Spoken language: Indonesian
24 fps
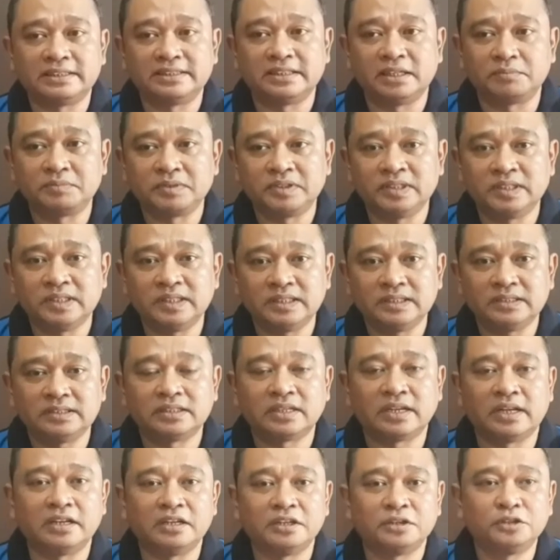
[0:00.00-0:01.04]
resepsi
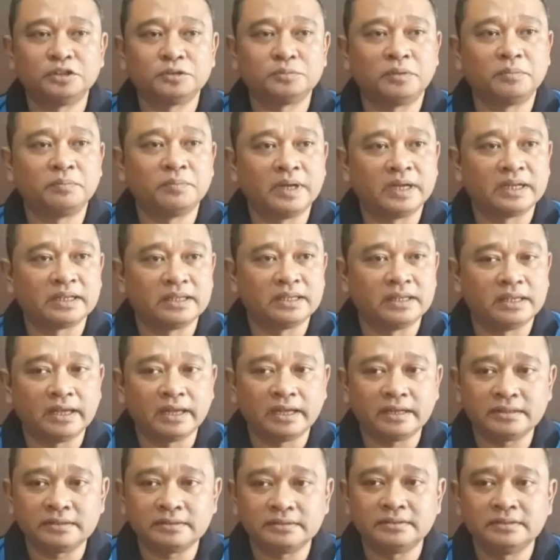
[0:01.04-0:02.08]
sekaligus
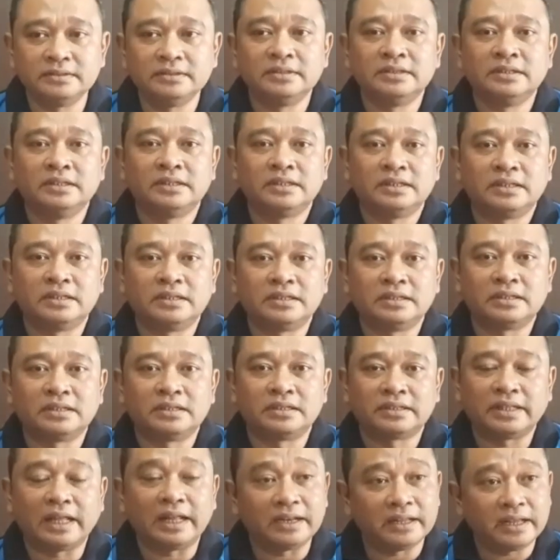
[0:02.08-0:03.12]
pembagian eh,
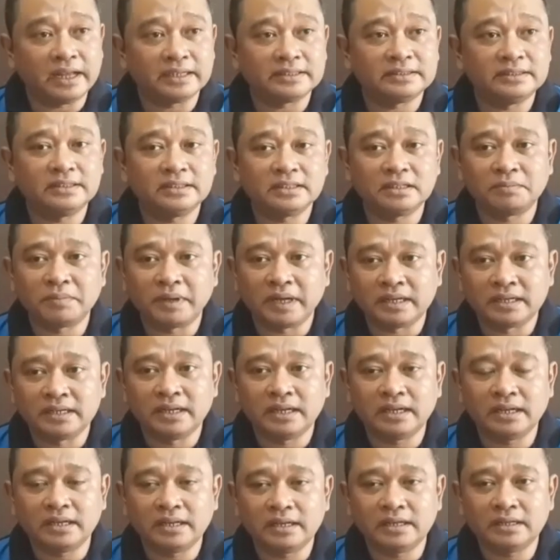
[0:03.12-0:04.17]
tali asih
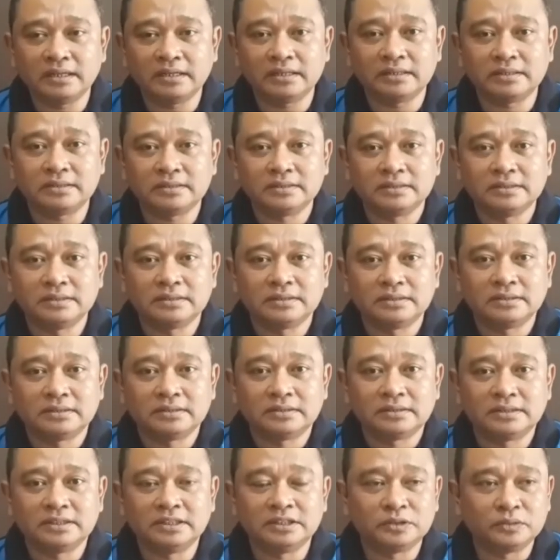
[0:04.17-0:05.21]
kepada
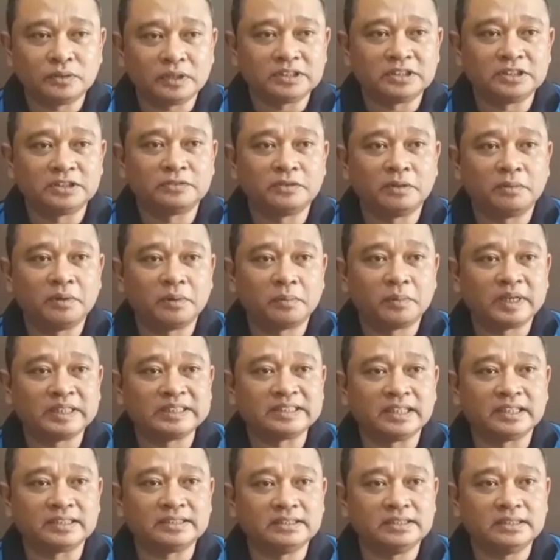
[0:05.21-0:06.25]
siswa-siswa
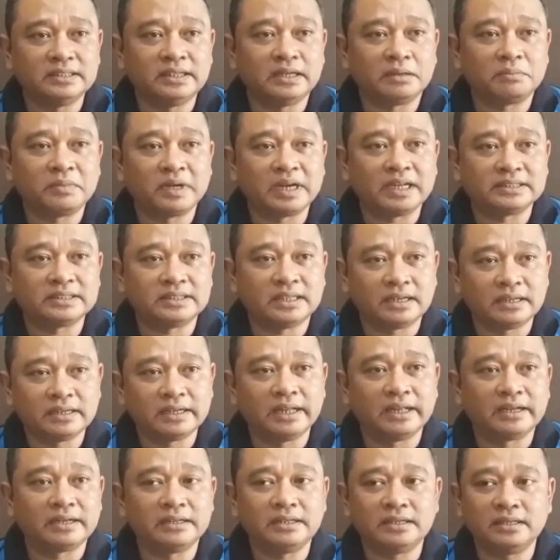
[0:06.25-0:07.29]
berprestasi yang berasal
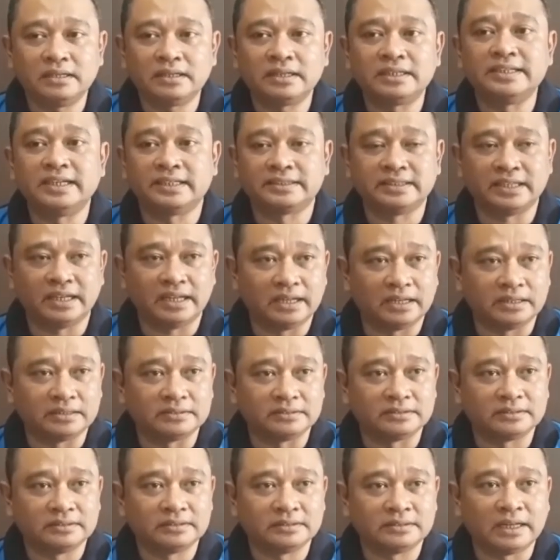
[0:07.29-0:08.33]
dari kejaksaan
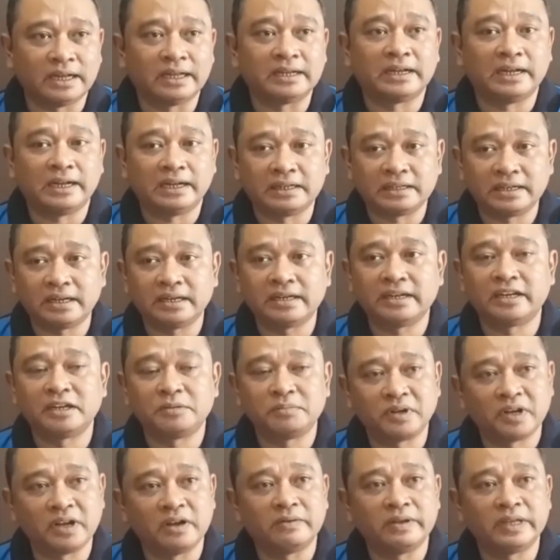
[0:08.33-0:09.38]
anak-anak dari
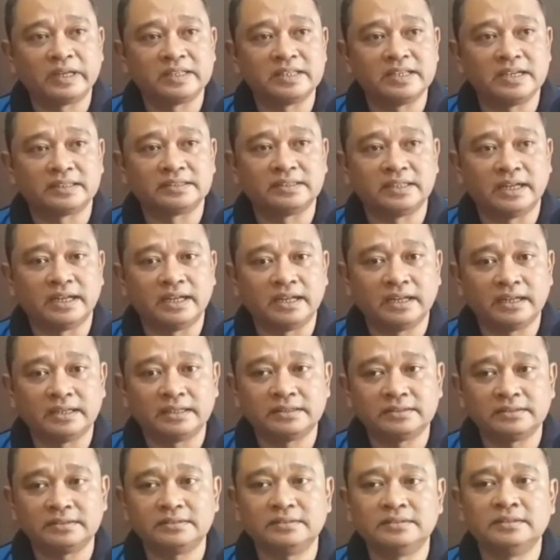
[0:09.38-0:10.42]
pegawai
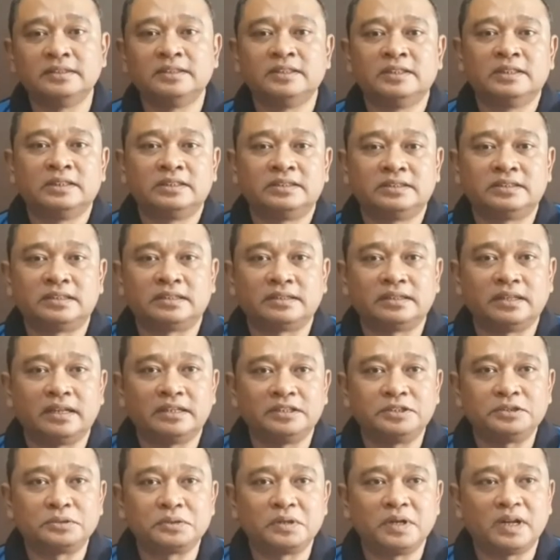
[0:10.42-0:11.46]
kejaksaan serta
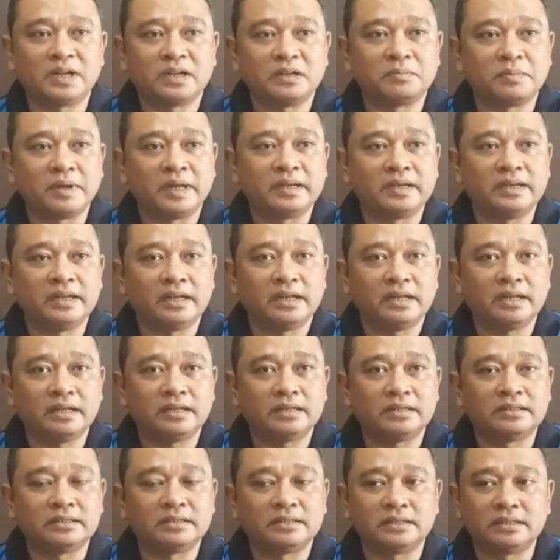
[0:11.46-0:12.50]
juga kepada
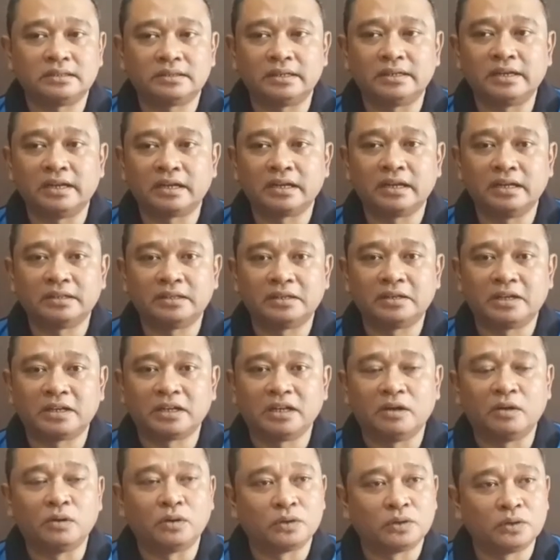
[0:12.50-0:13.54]
eh,
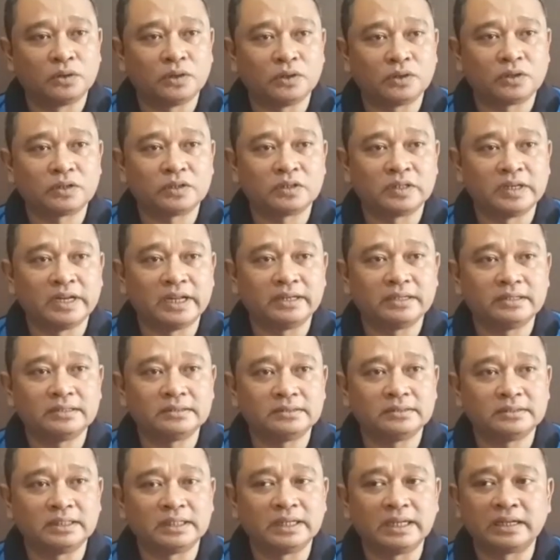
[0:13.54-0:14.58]
tenaga-tenaga eh, honor dan
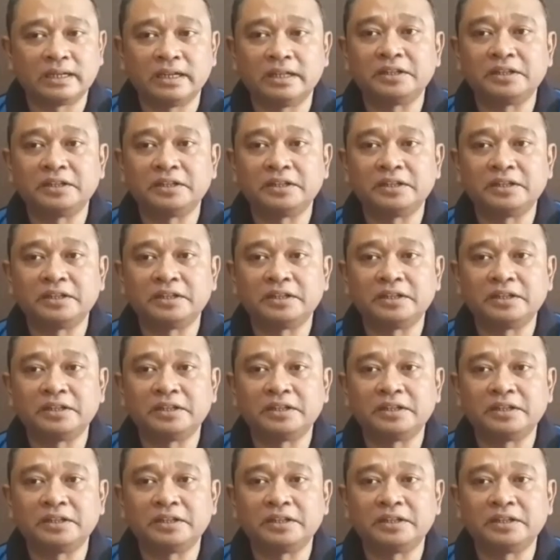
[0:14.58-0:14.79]
tenaga